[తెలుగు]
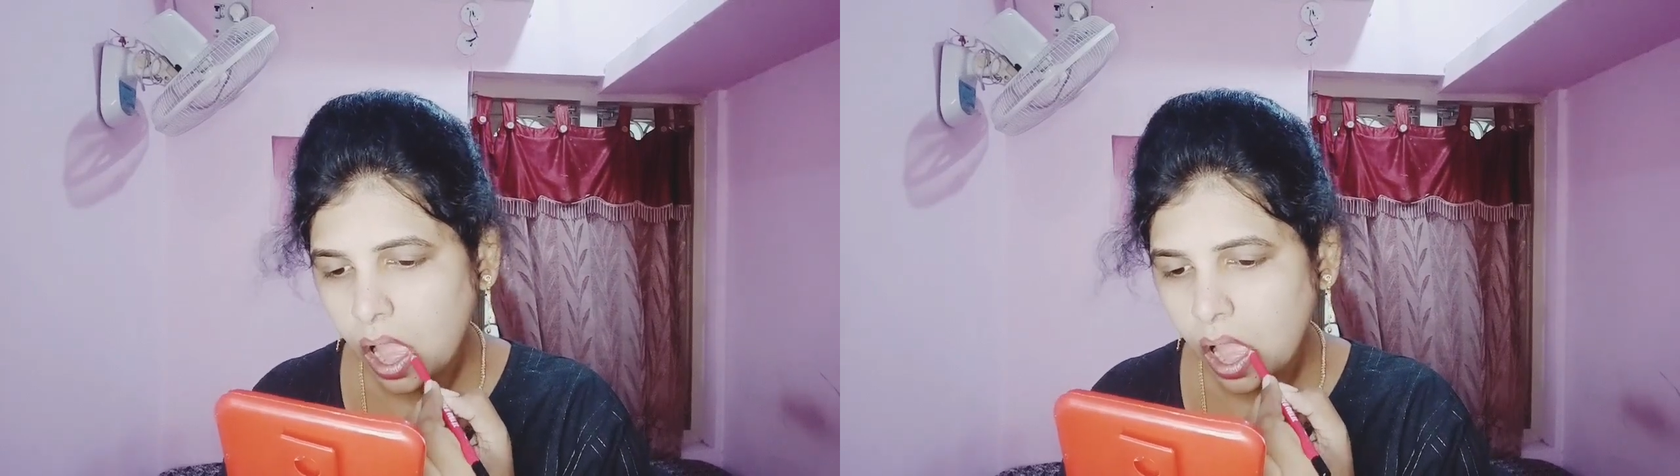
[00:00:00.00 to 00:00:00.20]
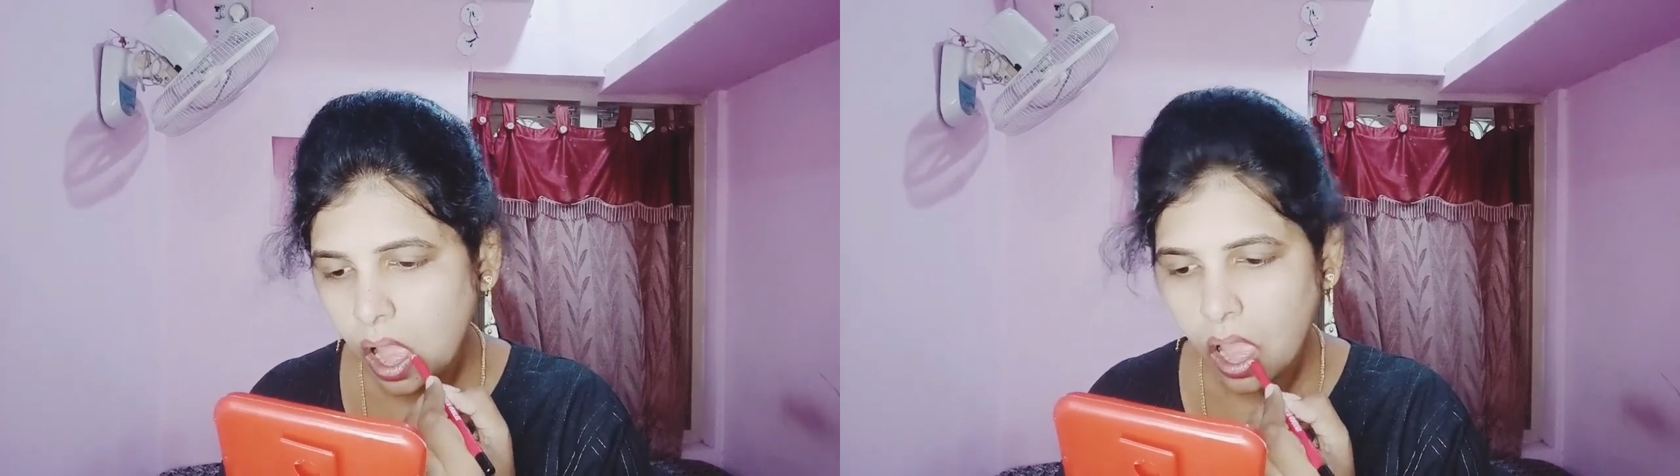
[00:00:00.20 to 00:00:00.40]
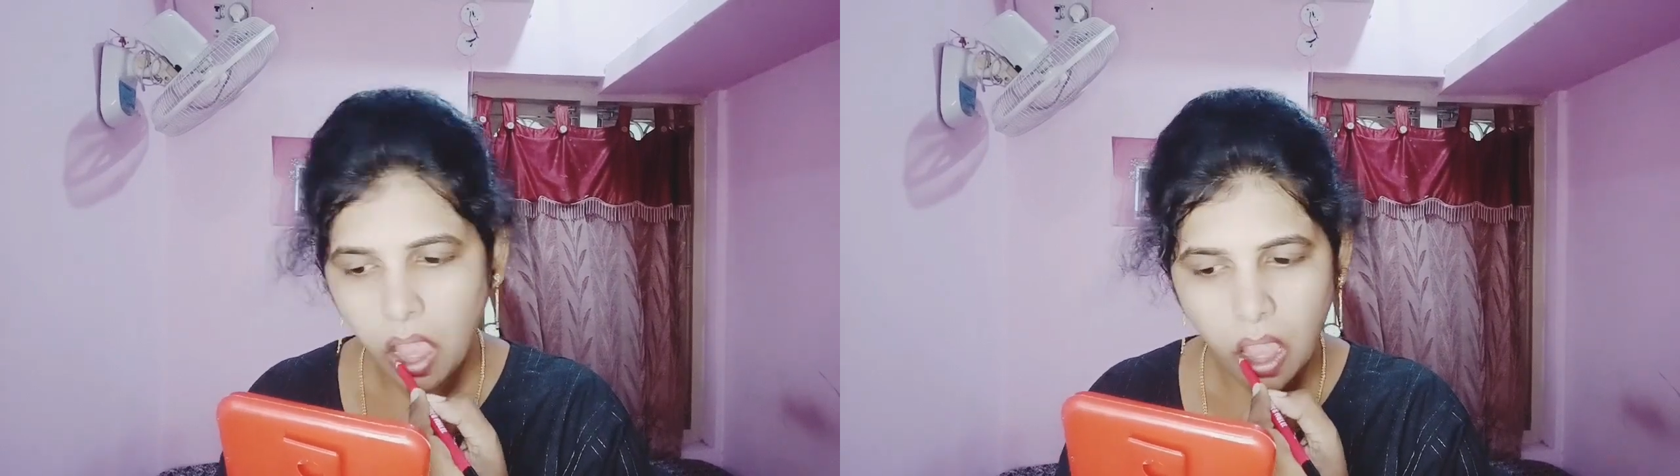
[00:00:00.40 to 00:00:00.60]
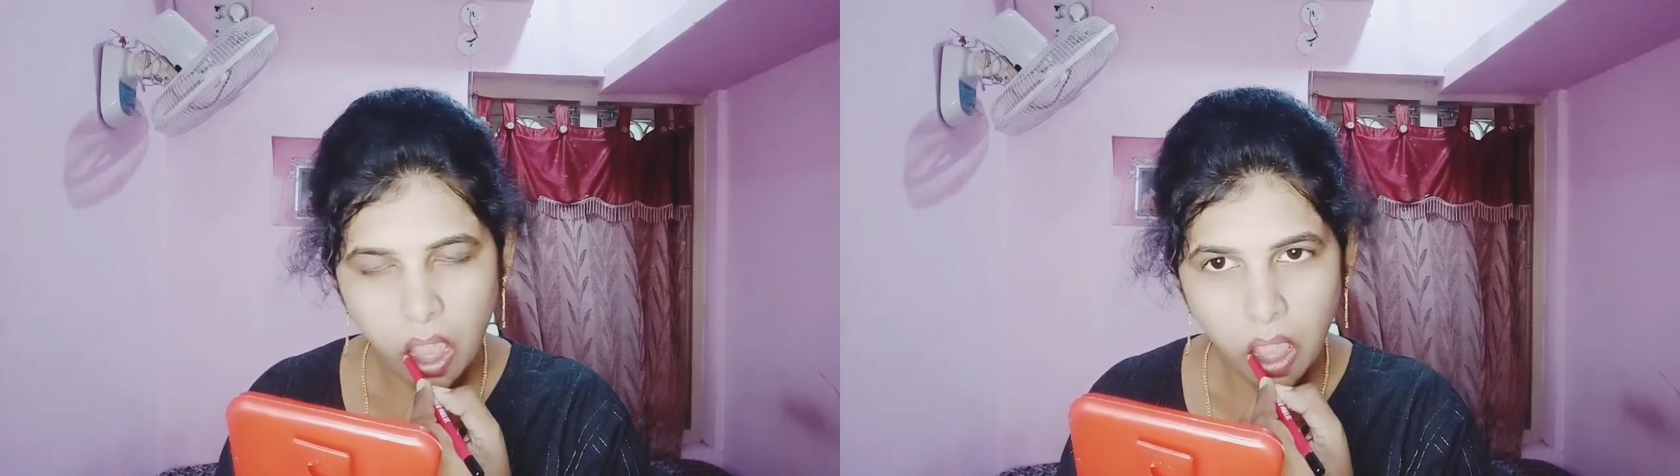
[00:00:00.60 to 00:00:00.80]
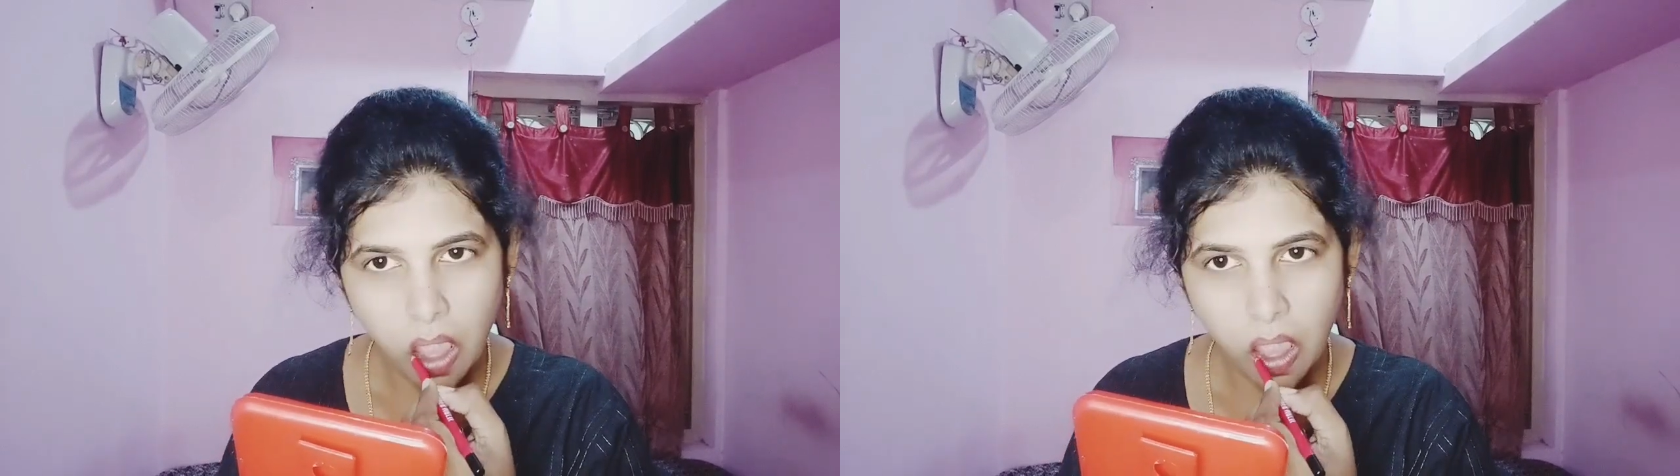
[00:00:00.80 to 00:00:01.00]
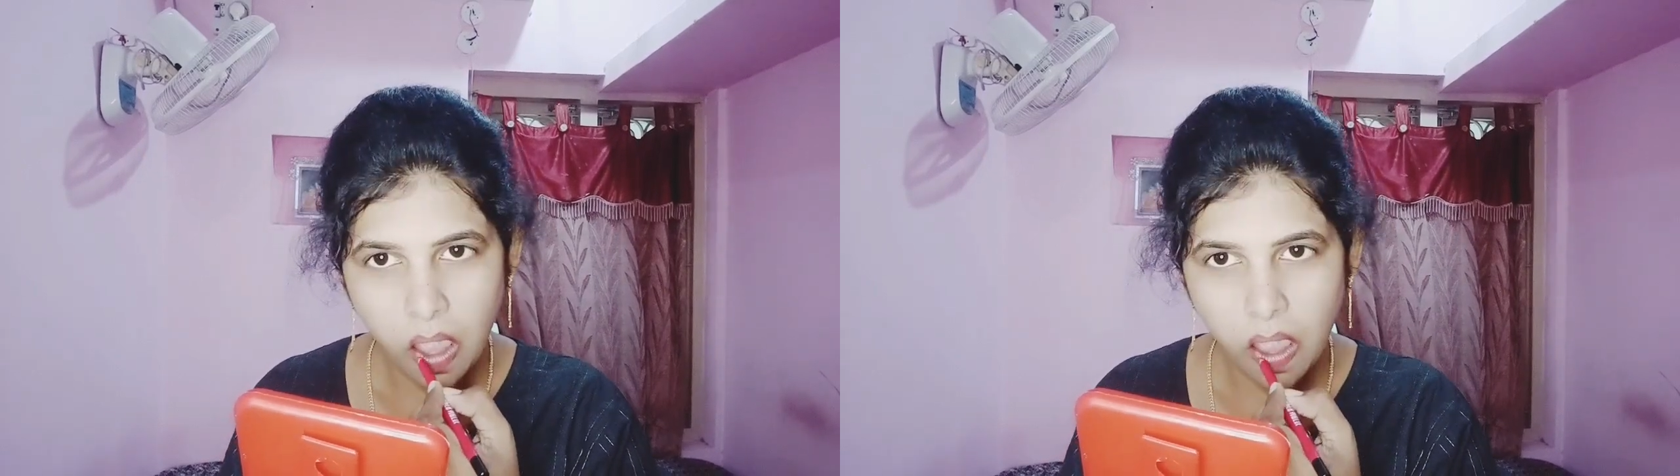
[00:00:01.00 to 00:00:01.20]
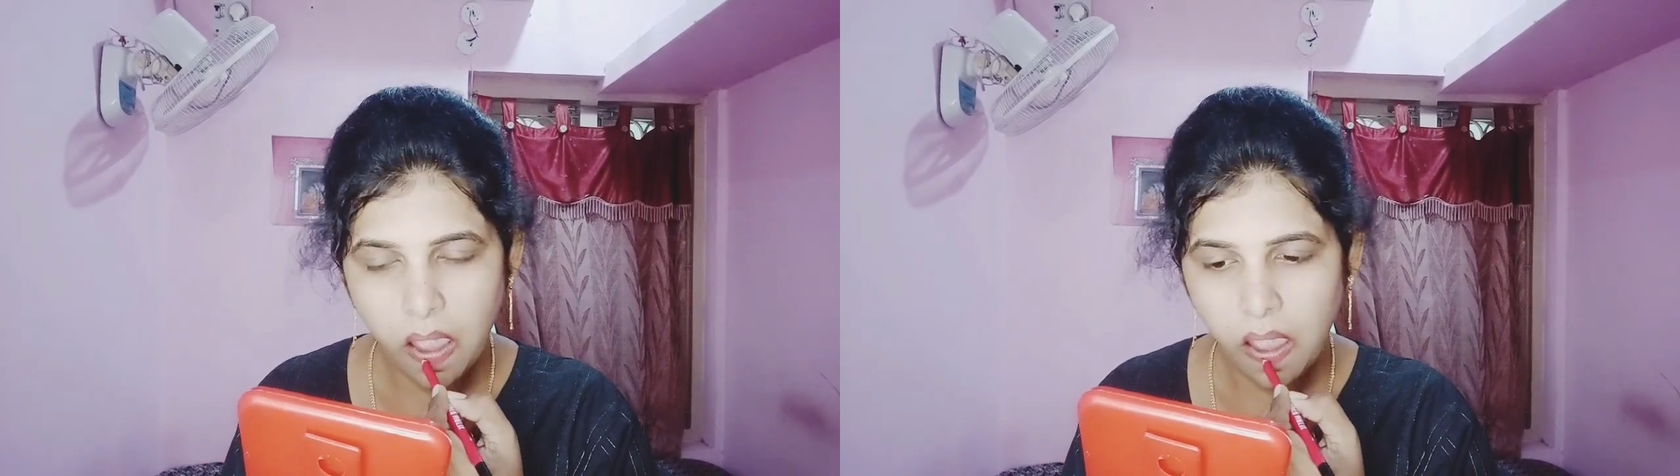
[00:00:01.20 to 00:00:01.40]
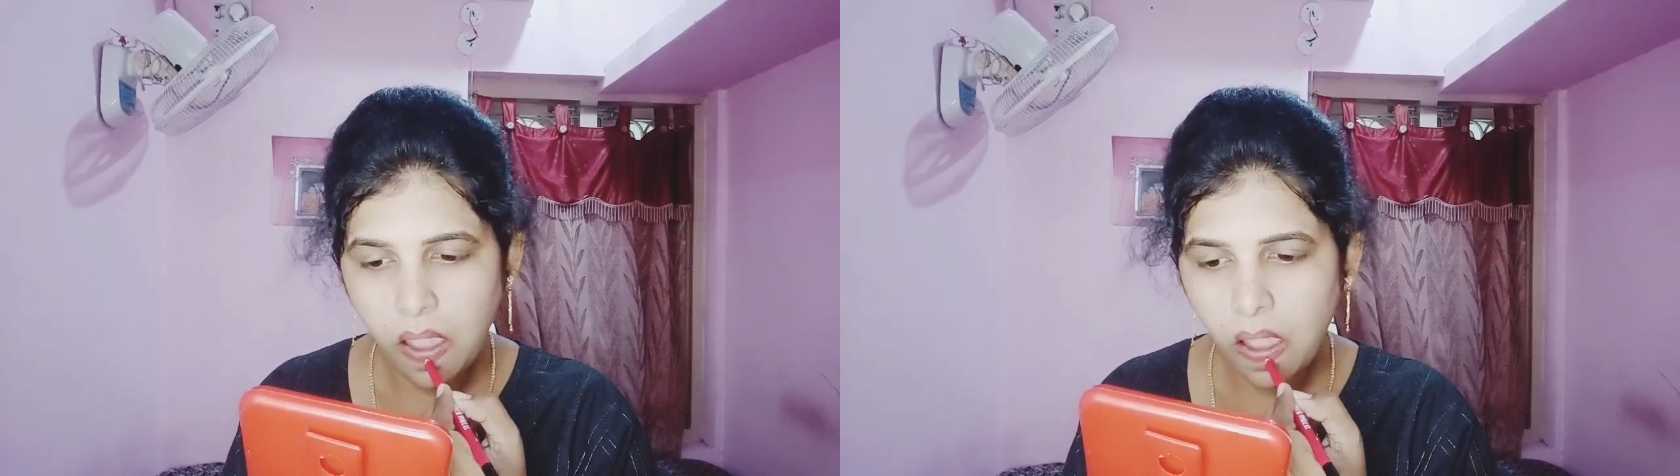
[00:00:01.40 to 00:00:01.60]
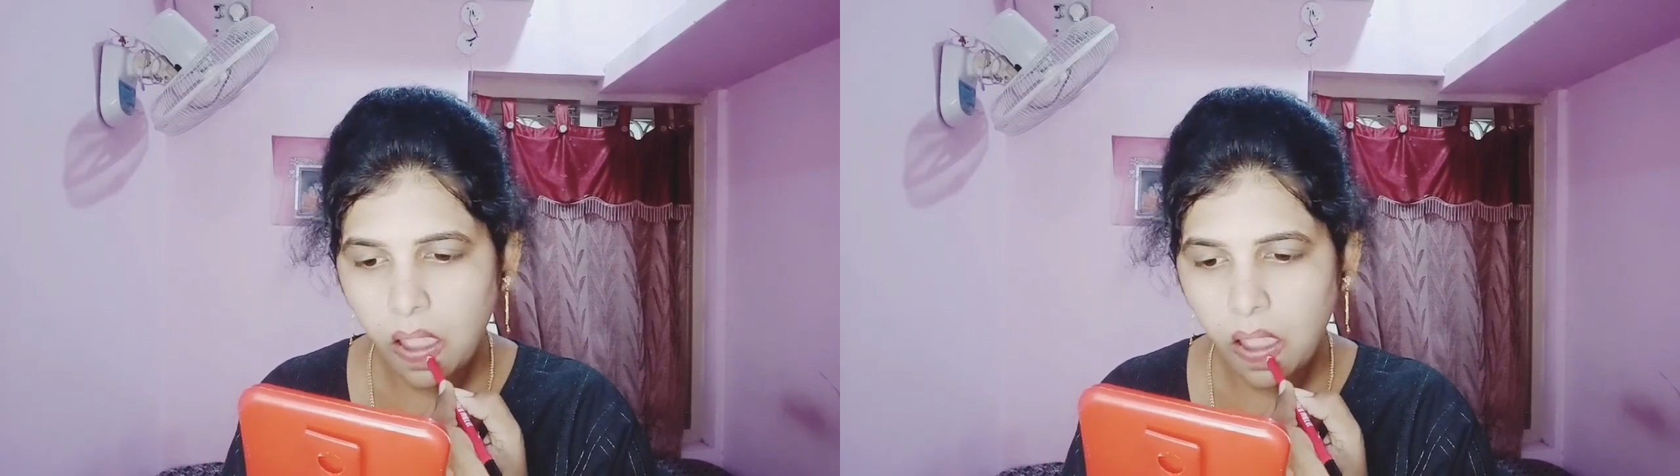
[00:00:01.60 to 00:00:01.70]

డైలీ వేర్ లుక్ అయితే చాలా బాగుంటుంది